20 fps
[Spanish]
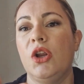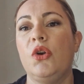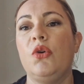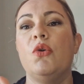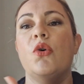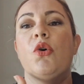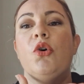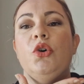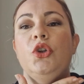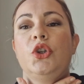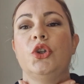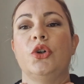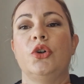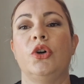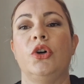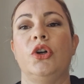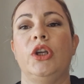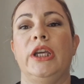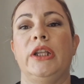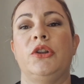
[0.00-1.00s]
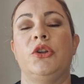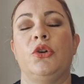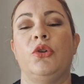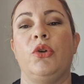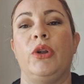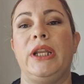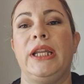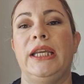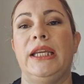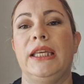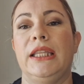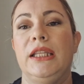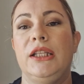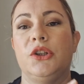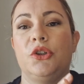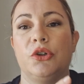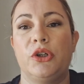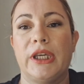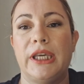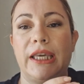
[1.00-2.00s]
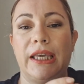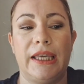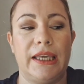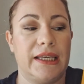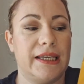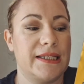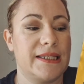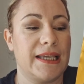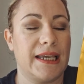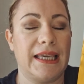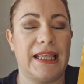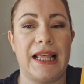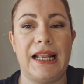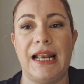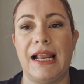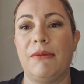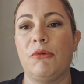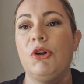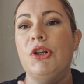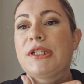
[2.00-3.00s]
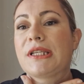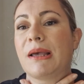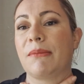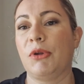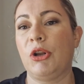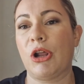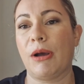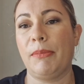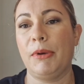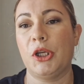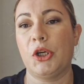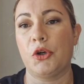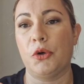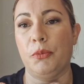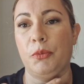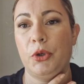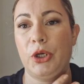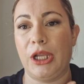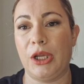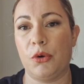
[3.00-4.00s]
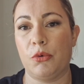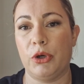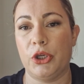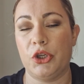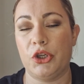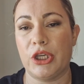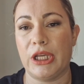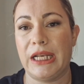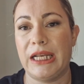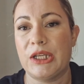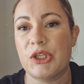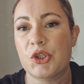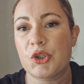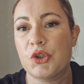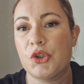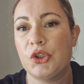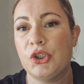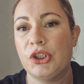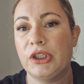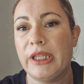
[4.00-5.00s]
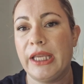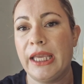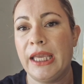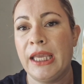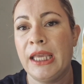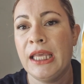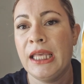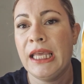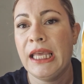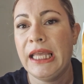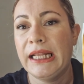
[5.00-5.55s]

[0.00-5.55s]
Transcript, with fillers: Luego yo eh, todo el liquidito que, se queda en la bolsa me lo aplico por el cuello y el escote.